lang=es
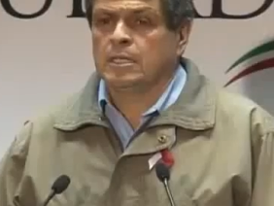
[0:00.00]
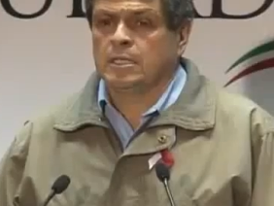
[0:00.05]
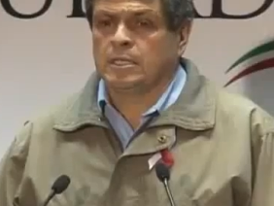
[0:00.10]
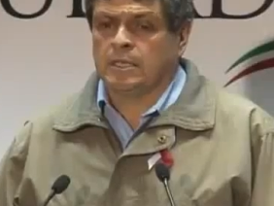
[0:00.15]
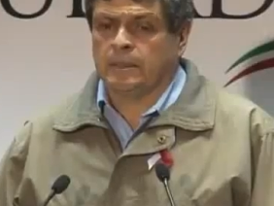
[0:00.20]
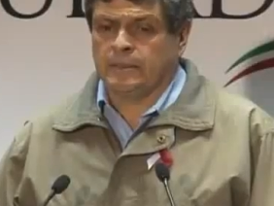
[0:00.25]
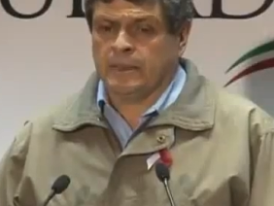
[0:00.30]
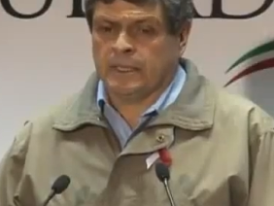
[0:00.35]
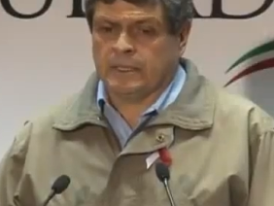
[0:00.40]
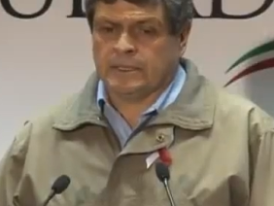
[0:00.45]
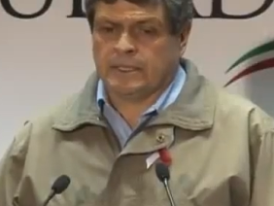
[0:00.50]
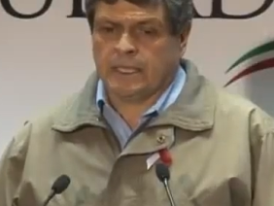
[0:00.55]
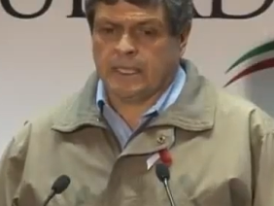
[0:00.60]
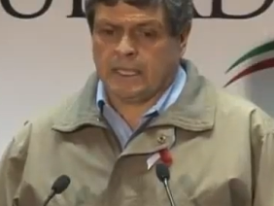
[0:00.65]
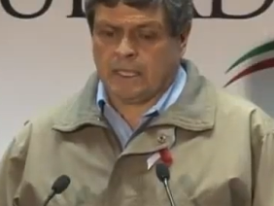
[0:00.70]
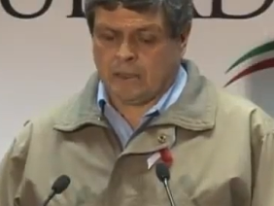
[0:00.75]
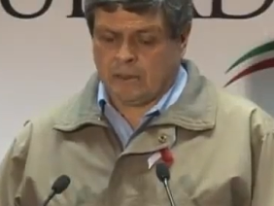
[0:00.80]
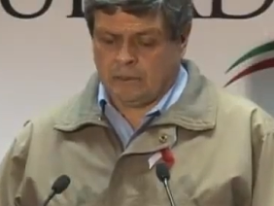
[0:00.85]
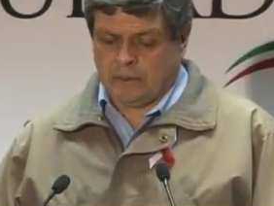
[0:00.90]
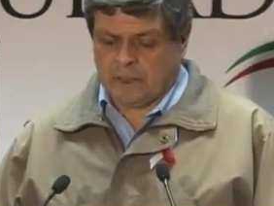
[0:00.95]
Y también les
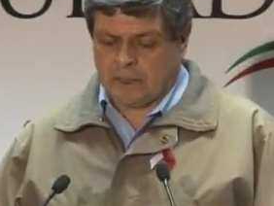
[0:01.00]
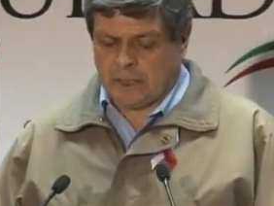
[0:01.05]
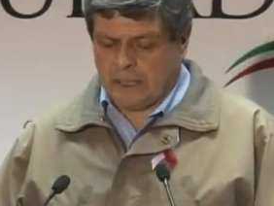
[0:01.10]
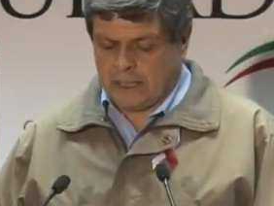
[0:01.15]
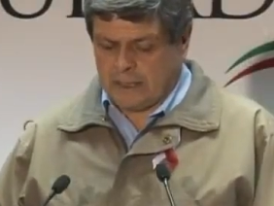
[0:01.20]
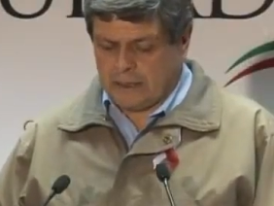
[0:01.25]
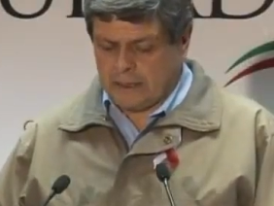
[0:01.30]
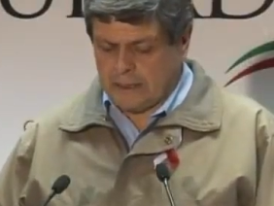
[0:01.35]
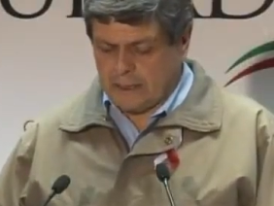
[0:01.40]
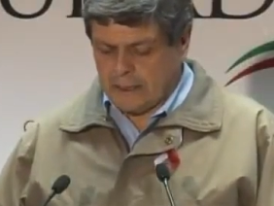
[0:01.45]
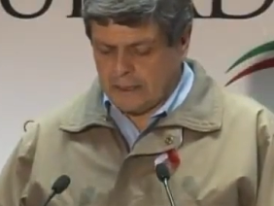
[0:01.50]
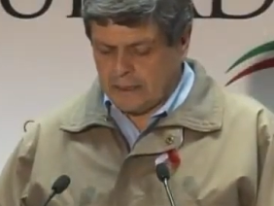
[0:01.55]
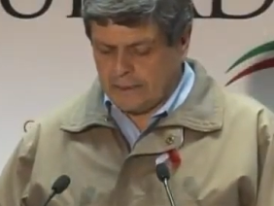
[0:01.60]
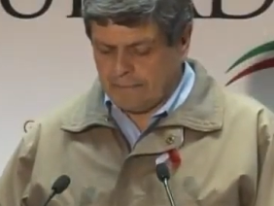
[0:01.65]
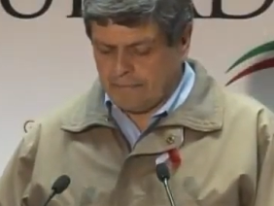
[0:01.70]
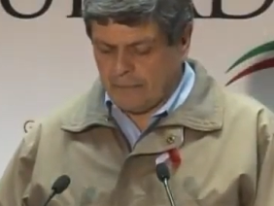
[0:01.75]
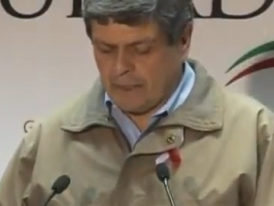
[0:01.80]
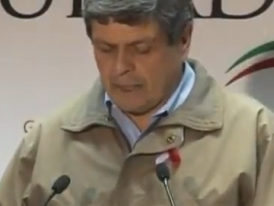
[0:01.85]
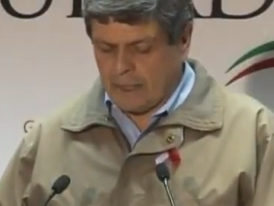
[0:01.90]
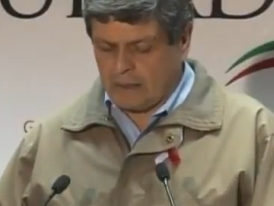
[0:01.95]
quería comentar
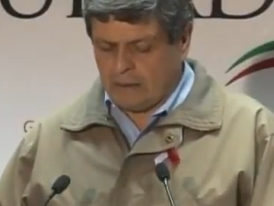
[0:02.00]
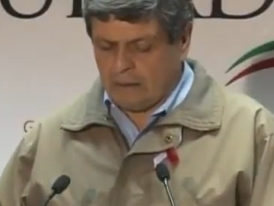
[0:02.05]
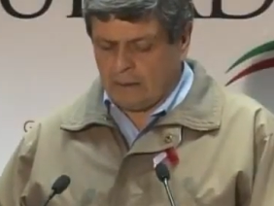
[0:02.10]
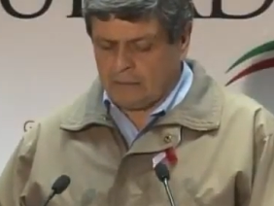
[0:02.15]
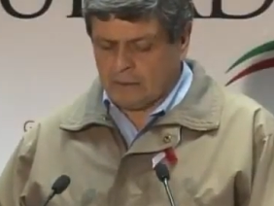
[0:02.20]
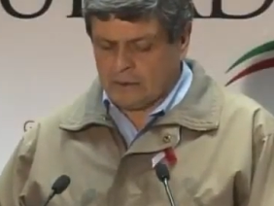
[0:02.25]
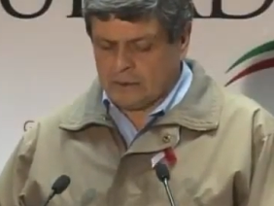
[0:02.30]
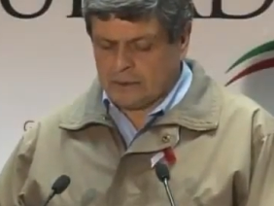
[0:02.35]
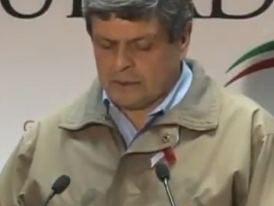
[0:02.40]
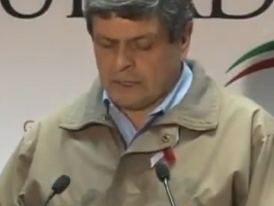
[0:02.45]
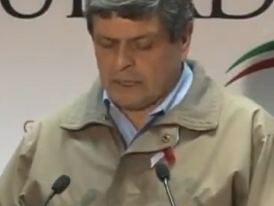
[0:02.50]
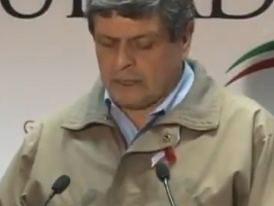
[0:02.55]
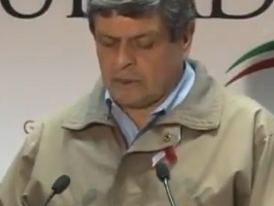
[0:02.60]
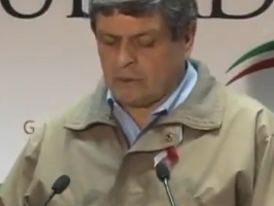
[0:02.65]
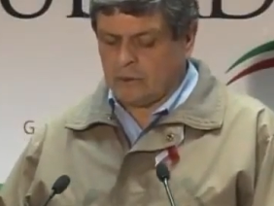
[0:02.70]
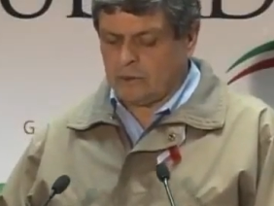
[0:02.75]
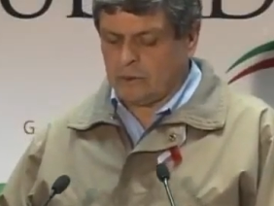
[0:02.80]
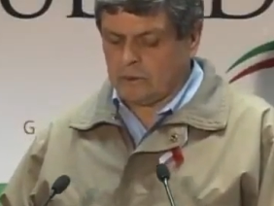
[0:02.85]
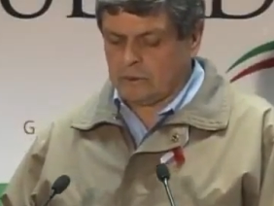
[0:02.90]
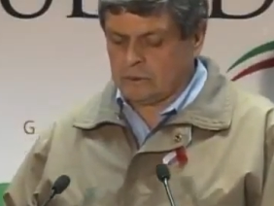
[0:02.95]
que acabamos de
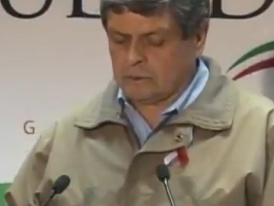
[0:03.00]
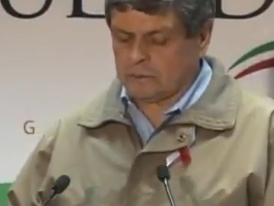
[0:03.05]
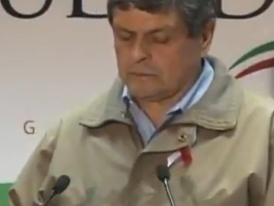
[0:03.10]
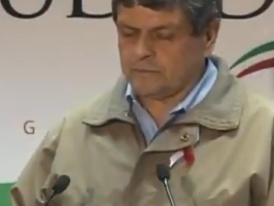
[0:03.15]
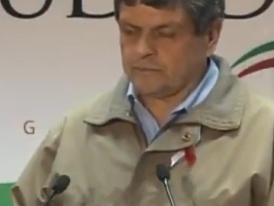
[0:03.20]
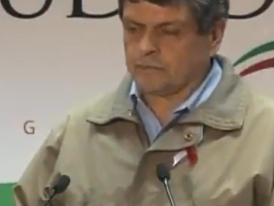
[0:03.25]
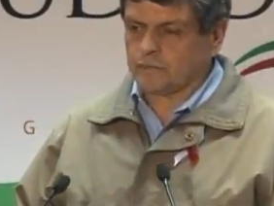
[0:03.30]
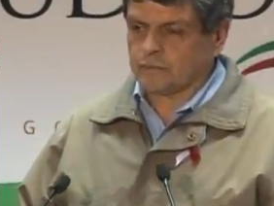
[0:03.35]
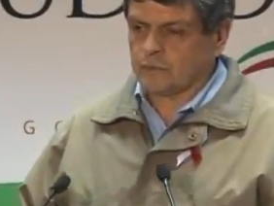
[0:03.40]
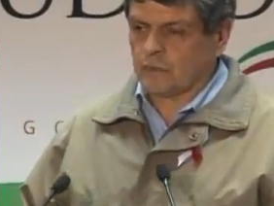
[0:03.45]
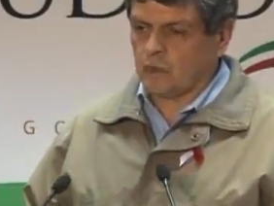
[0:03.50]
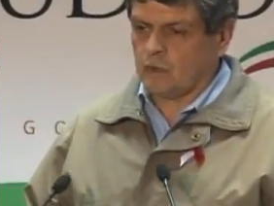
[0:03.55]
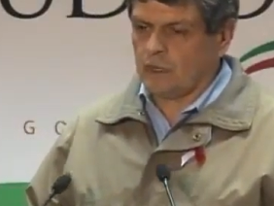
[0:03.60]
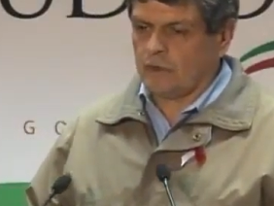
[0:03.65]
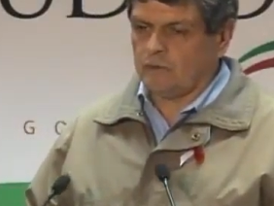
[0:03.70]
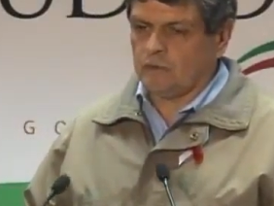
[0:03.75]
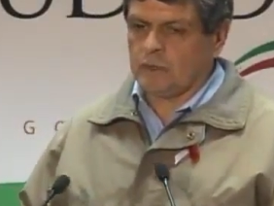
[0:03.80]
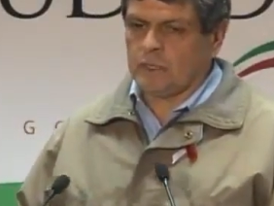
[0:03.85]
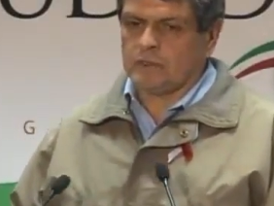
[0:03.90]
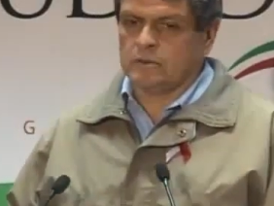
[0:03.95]
estar con,
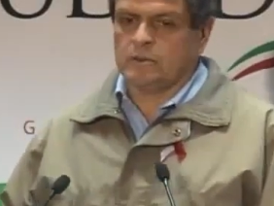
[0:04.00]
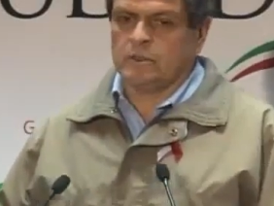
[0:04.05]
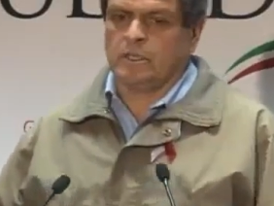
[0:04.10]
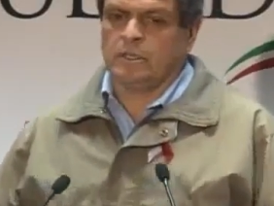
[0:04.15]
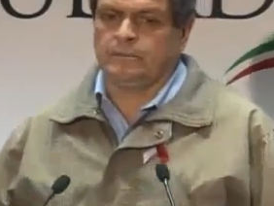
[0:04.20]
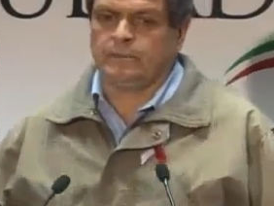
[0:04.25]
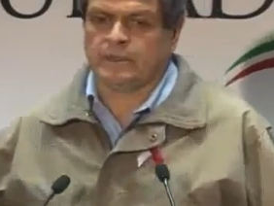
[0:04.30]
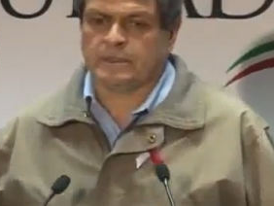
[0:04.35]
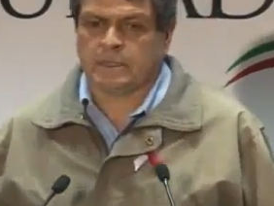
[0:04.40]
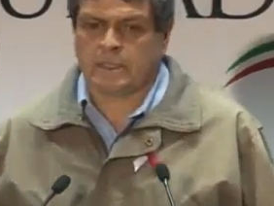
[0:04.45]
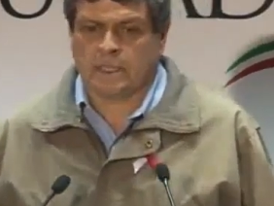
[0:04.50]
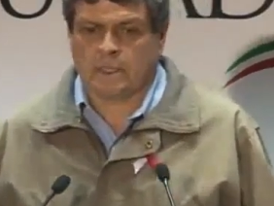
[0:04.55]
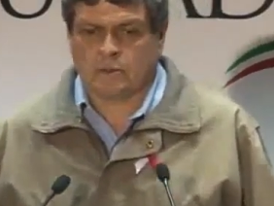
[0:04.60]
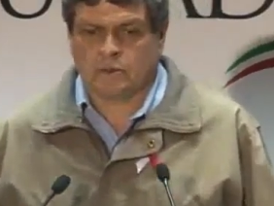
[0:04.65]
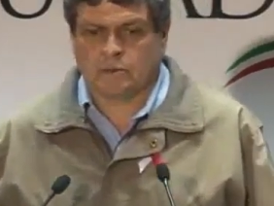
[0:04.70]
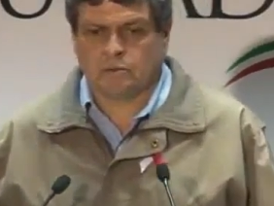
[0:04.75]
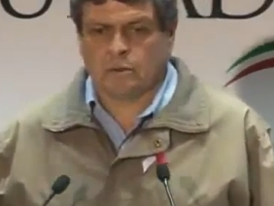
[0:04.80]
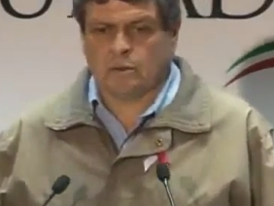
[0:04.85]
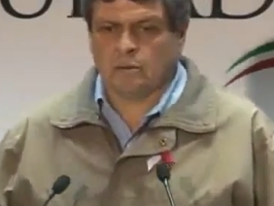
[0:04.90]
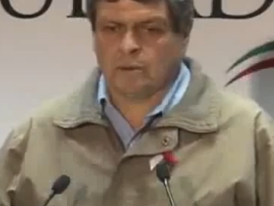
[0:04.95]
la Fundación del Empresariado
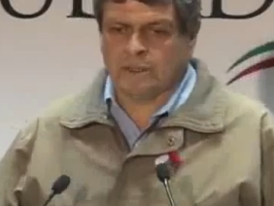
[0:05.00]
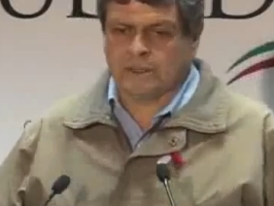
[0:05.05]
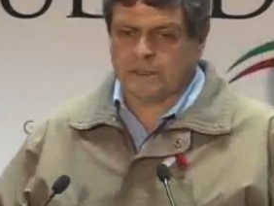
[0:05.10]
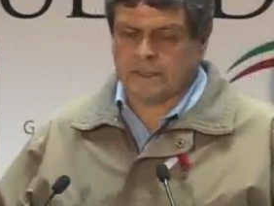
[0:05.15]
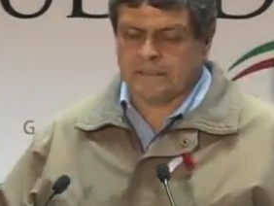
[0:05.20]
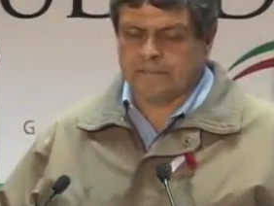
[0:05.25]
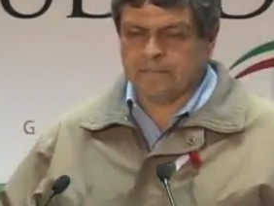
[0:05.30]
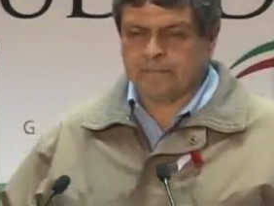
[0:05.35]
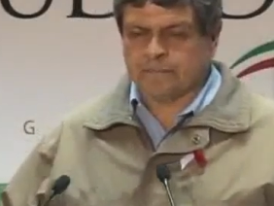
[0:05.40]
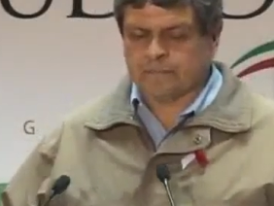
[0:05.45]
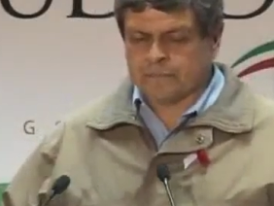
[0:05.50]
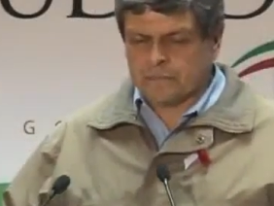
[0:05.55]
Chihuahuense.